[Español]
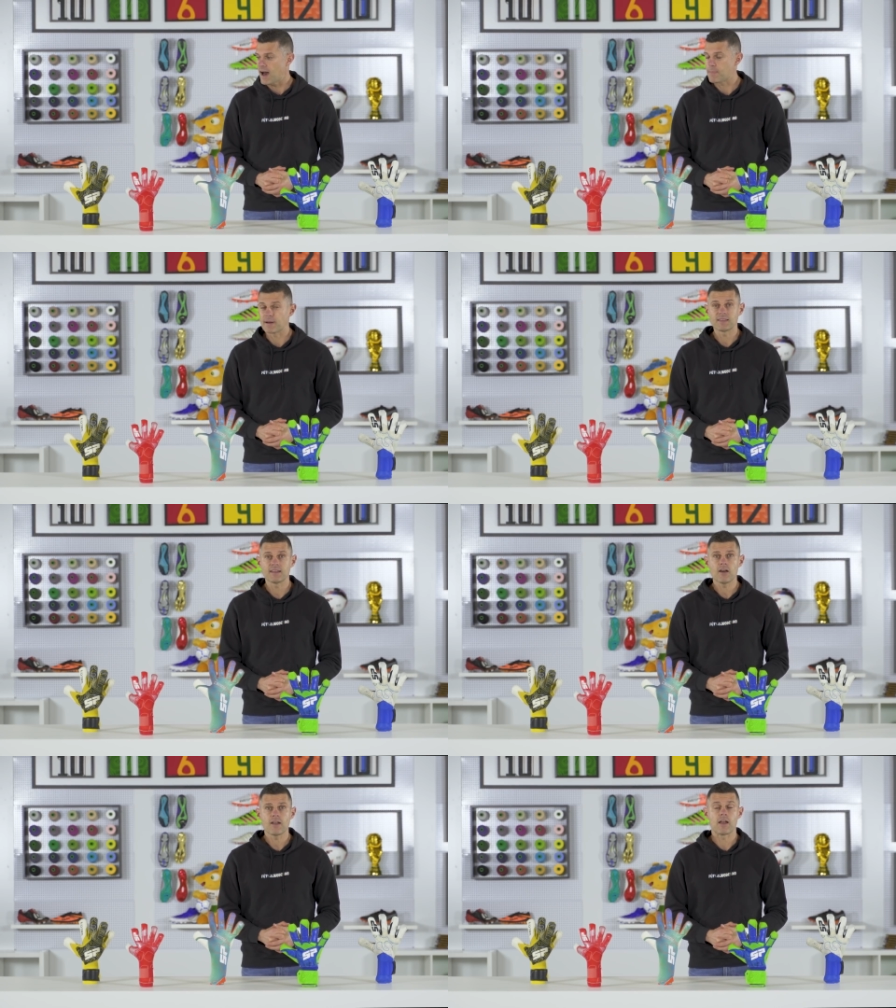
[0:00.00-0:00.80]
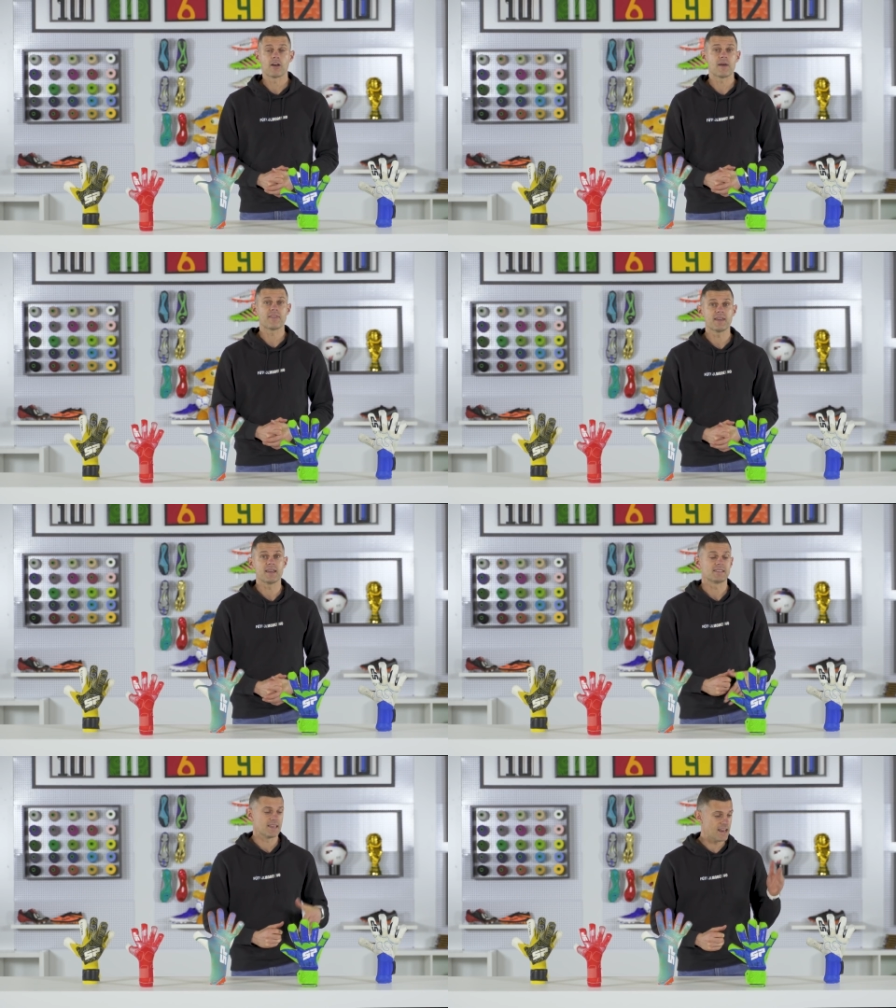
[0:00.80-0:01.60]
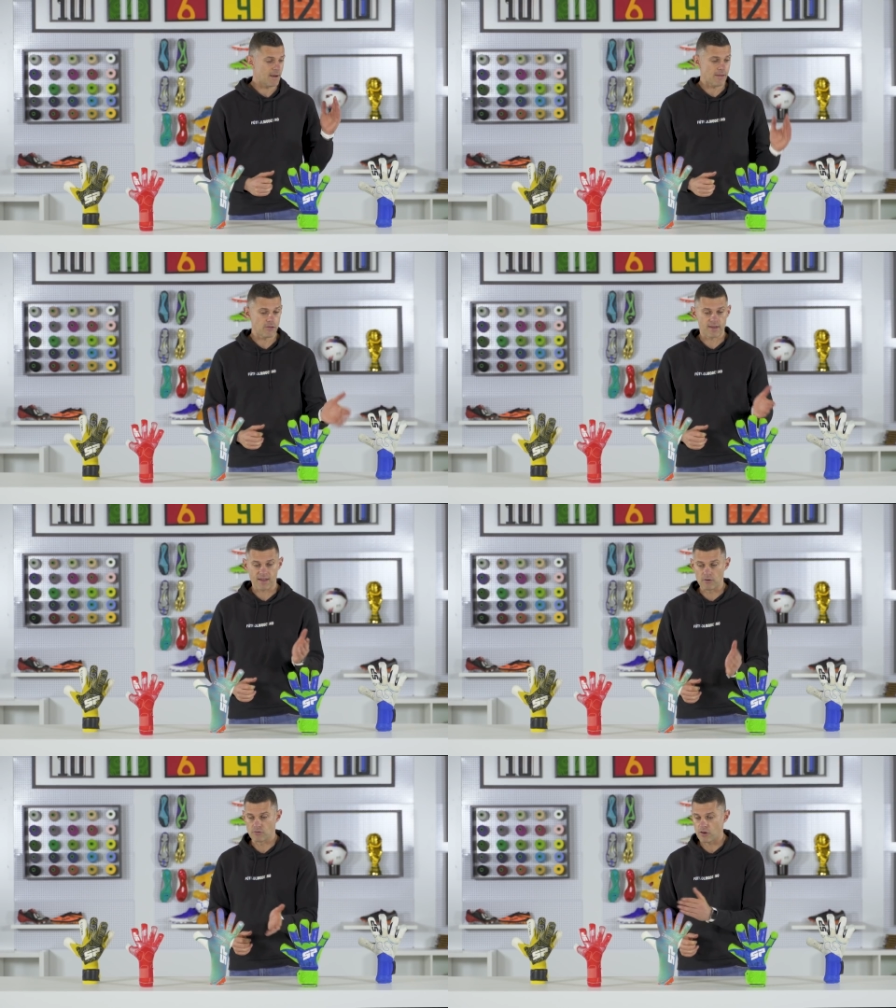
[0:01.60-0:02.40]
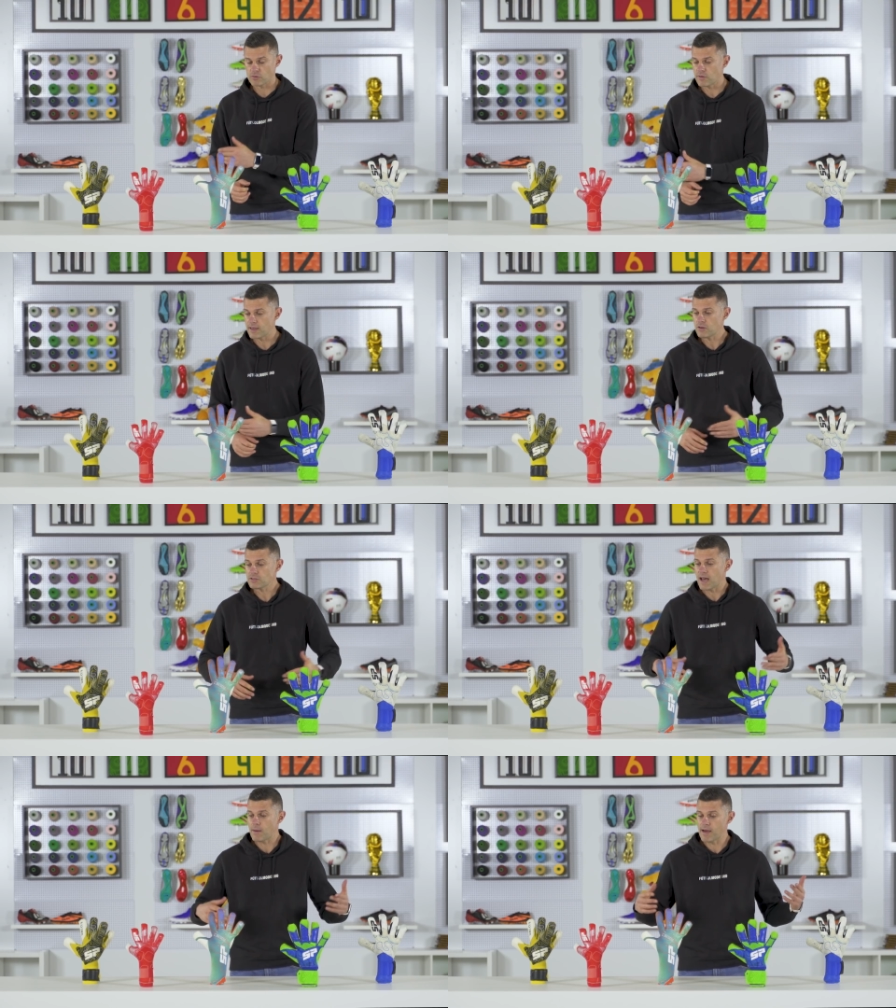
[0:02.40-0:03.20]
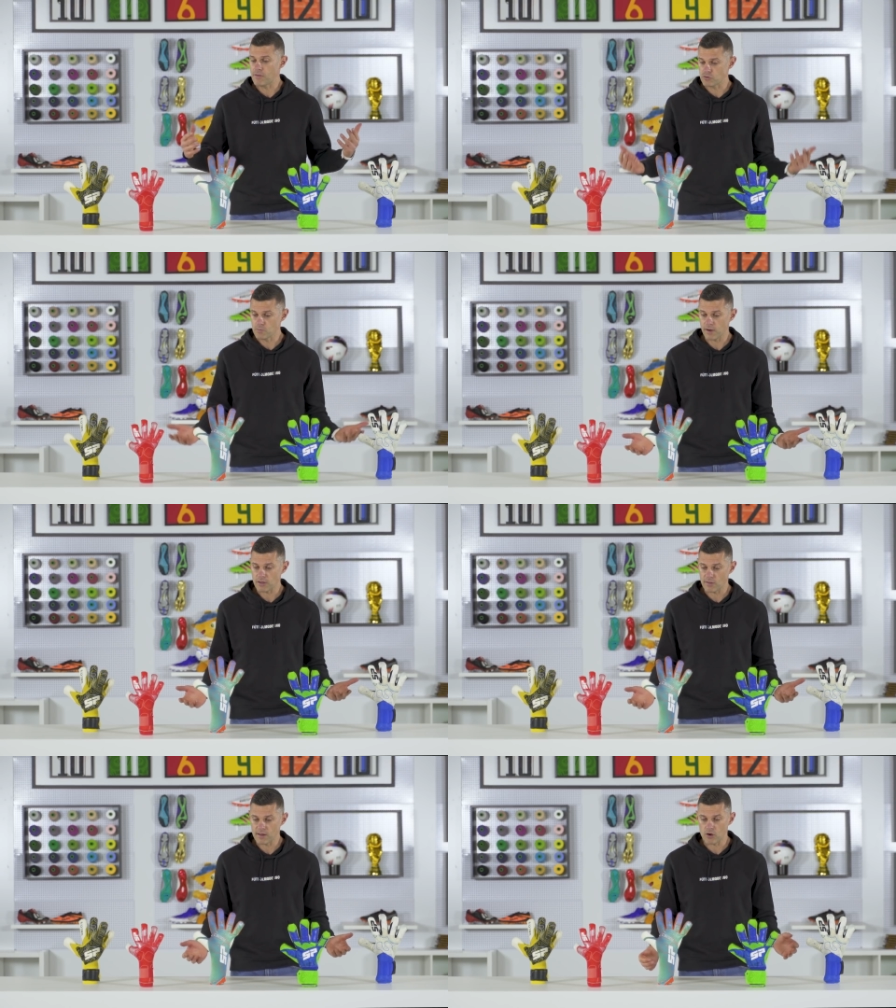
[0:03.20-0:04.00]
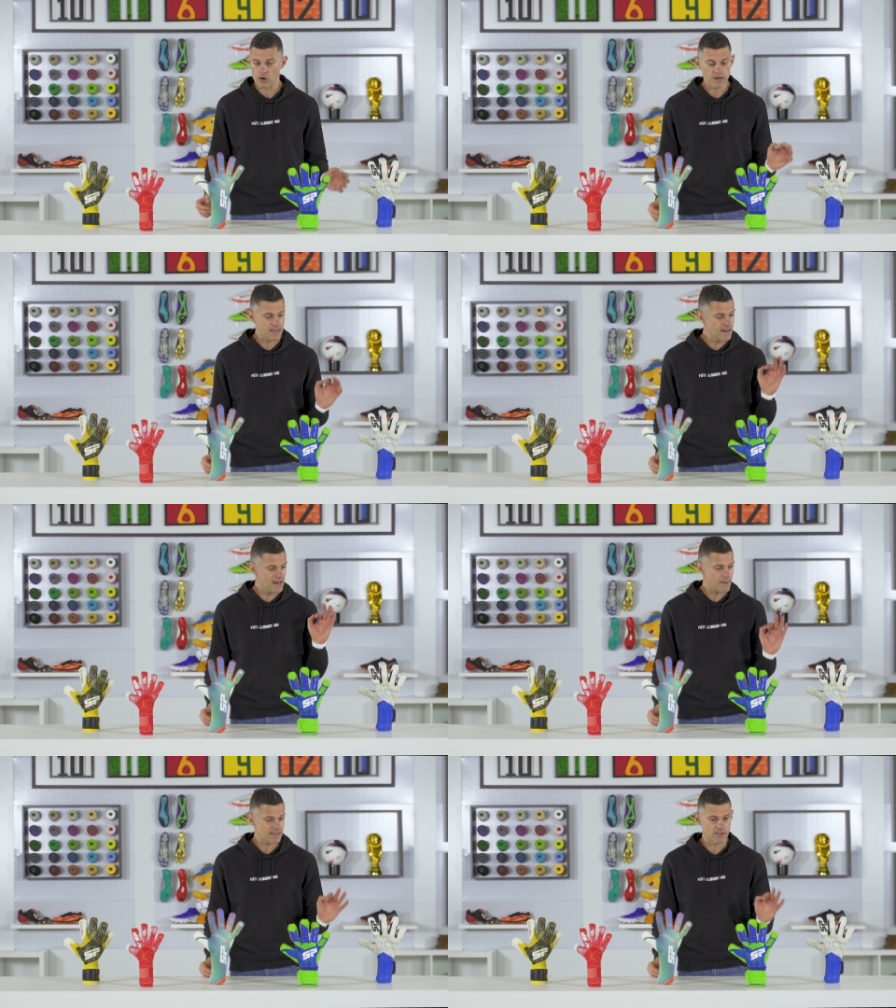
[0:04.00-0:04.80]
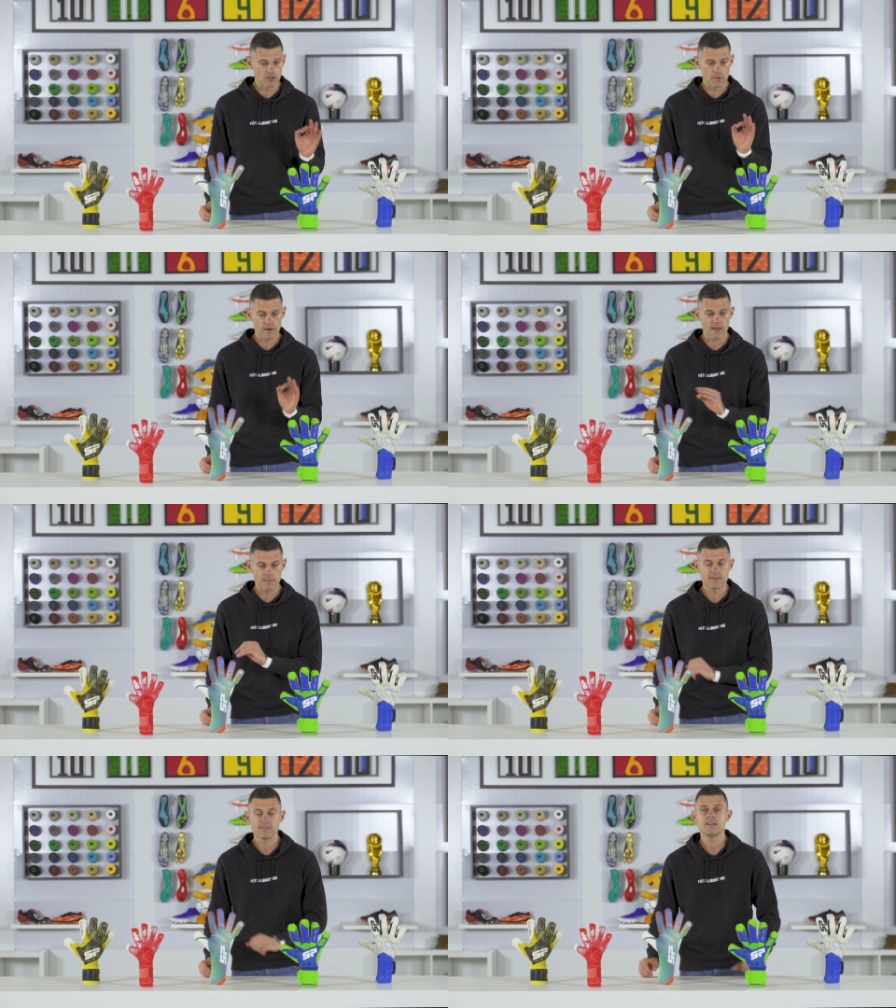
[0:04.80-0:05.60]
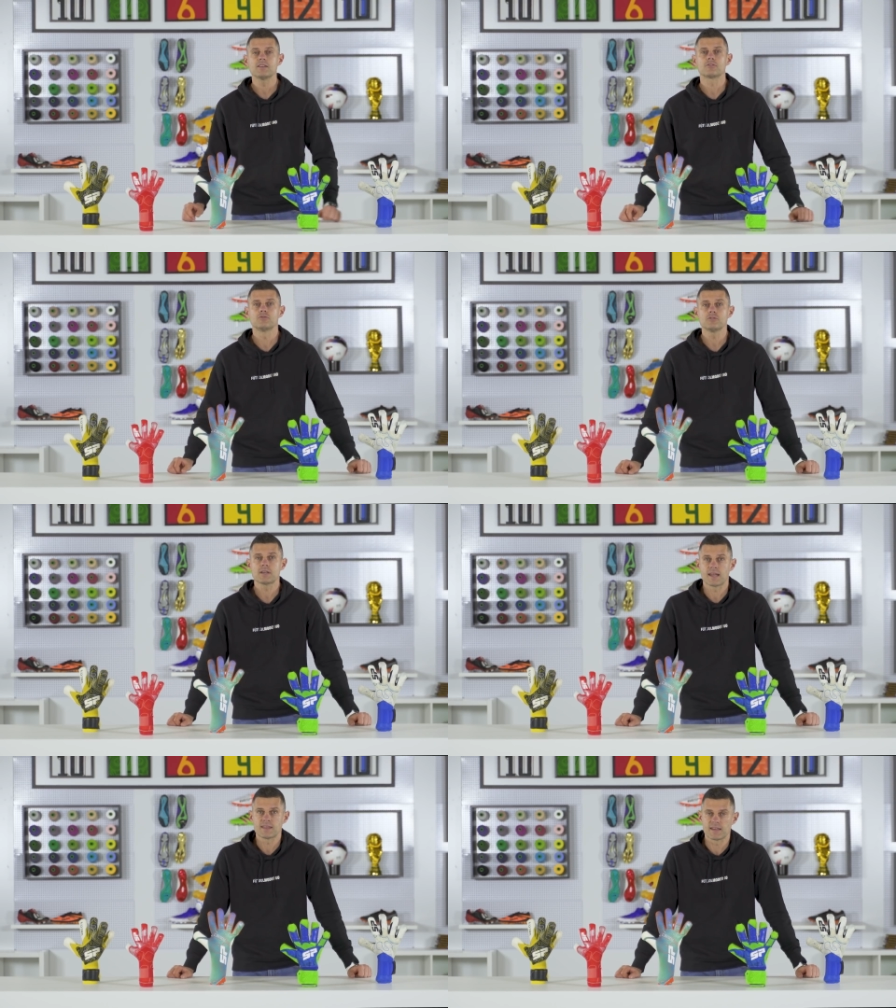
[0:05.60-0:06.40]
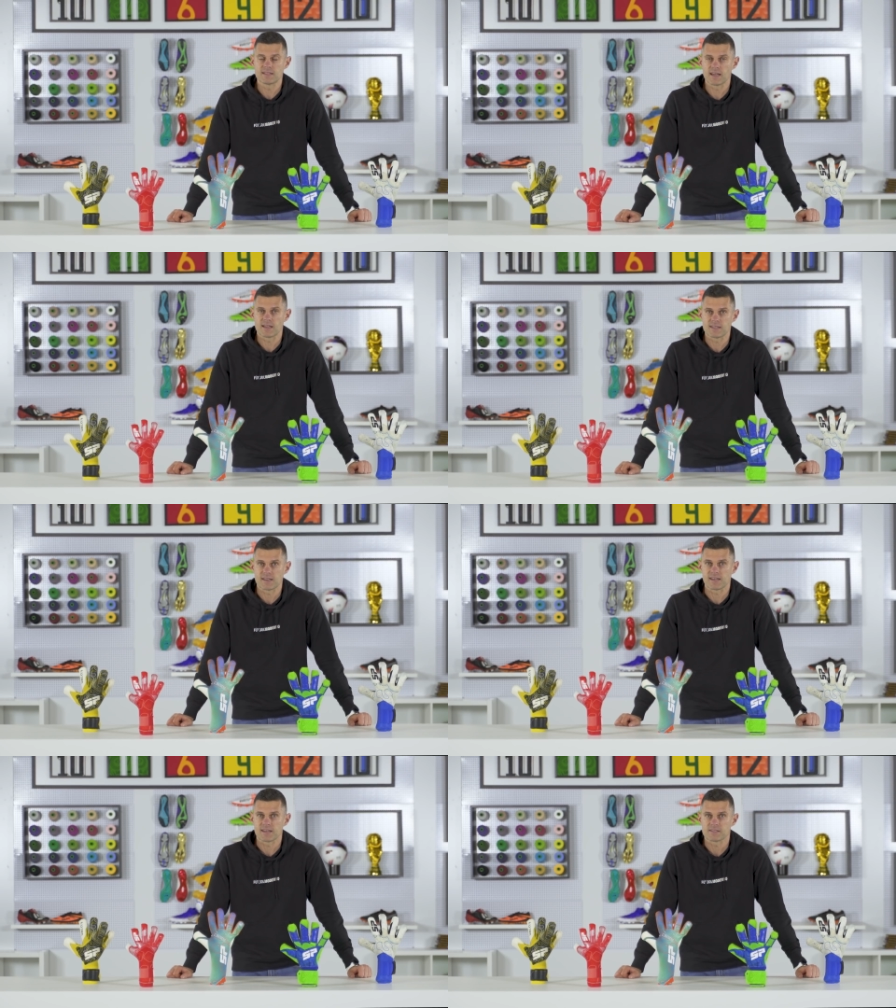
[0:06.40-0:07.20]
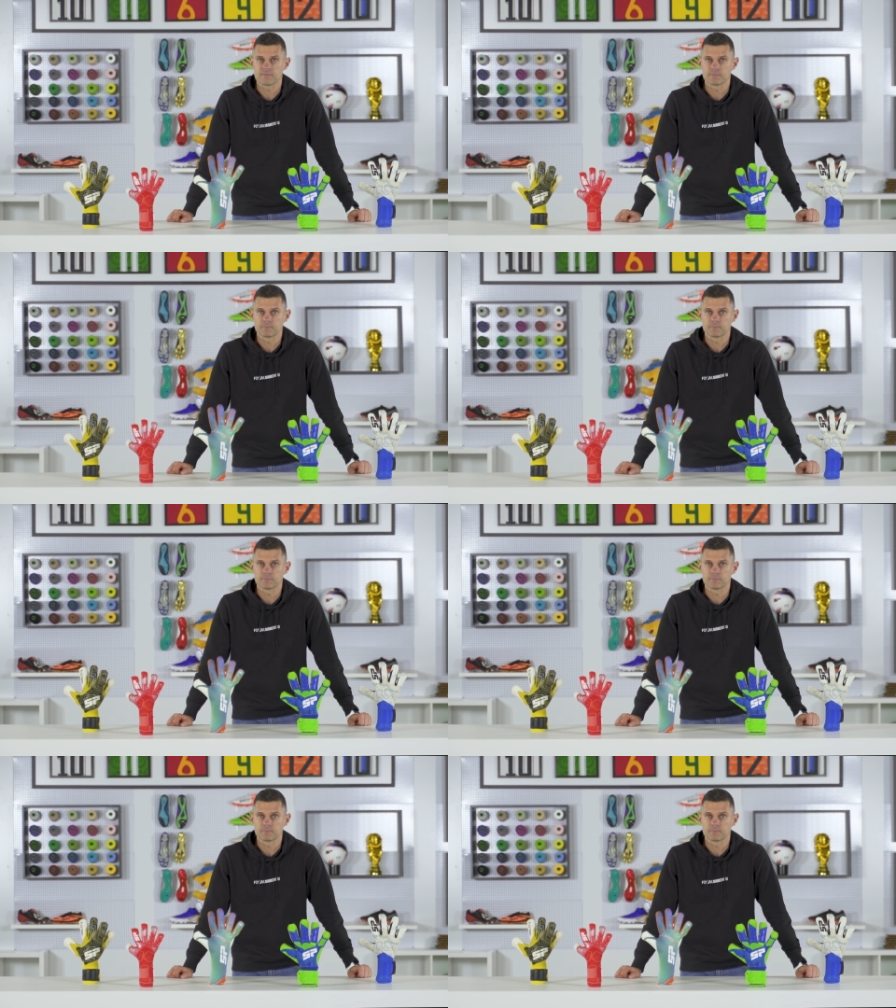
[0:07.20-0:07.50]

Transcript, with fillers: A partir de ahora lo que voy a hacer es ir hablando de cada uno de los modelos, hablándoos un poquito del color y repasando brevemente sus características técnicas.